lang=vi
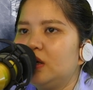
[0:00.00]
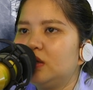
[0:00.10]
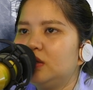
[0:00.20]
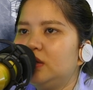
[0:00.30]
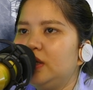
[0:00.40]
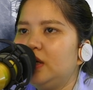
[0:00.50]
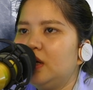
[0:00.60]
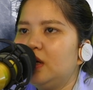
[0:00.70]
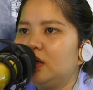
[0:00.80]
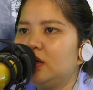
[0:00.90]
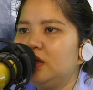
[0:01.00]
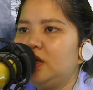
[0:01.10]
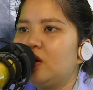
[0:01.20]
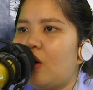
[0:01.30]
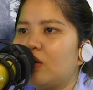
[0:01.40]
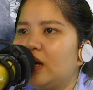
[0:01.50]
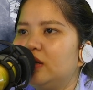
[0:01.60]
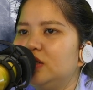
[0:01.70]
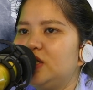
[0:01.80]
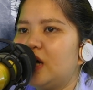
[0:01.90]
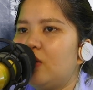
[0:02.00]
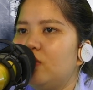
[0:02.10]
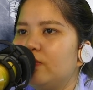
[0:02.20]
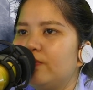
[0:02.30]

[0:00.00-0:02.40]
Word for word: người, người vẫn còn là người sao